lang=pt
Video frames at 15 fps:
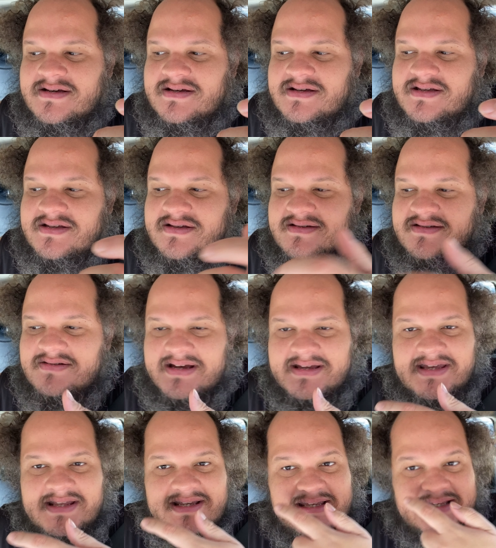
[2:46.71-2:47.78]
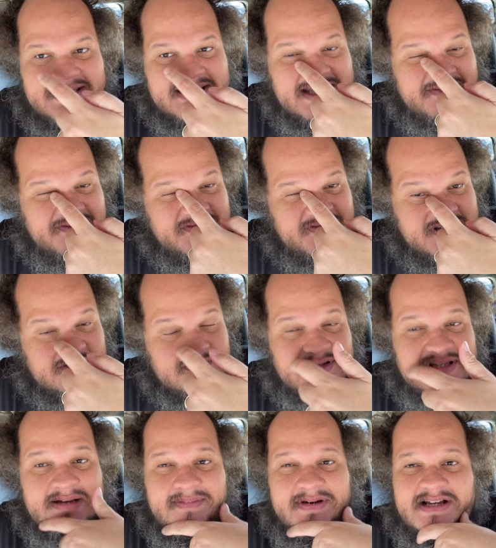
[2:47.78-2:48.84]
e aquele que está vivendo um
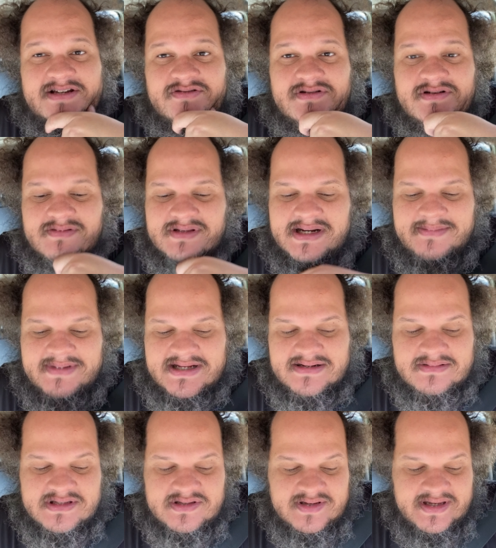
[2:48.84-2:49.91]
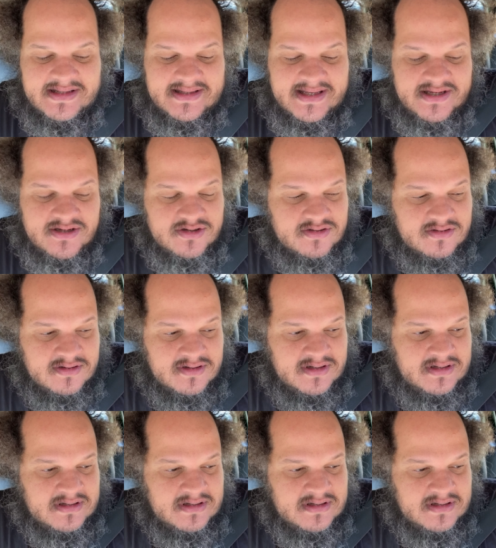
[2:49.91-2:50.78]
sabático não trabalham. Isso é idêntico.